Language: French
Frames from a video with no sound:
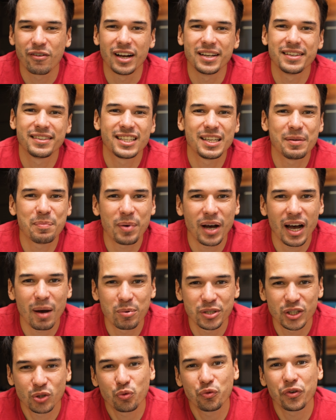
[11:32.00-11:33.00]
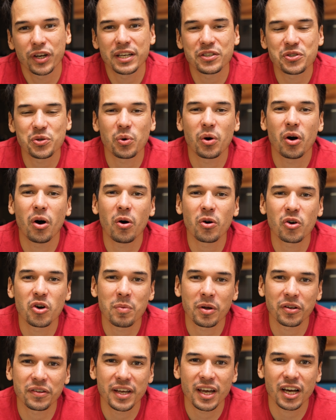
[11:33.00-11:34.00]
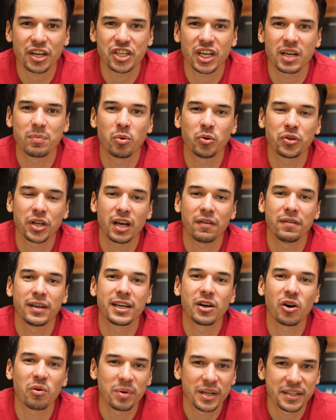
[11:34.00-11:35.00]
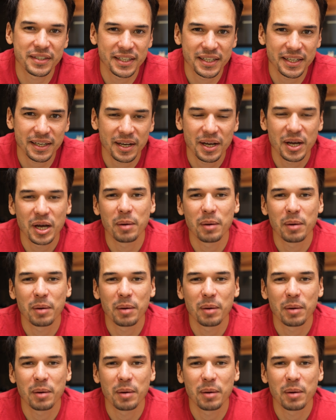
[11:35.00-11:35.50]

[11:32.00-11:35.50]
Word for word: n'hésitez pas à poser toutes vos questions en commentaire, j'y répondrai avec grand plaisir.